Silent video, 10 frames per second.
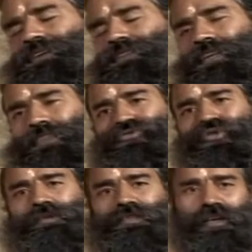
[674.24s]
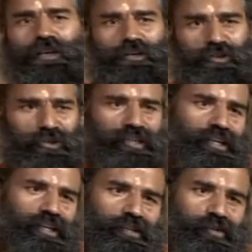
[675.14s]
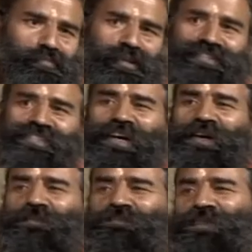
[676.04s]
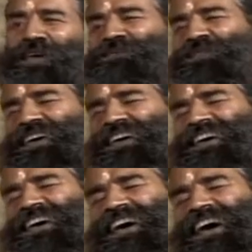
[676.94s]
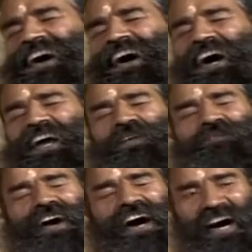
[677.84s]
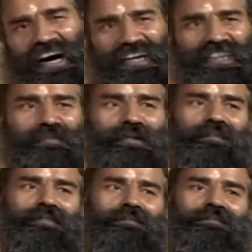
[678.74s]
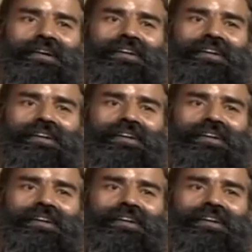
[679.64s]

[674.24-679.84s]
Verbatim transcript: तत्वसी श्वेत के तो प्रज्ञान ब्रह्म अयम आत्मा ब्रह्म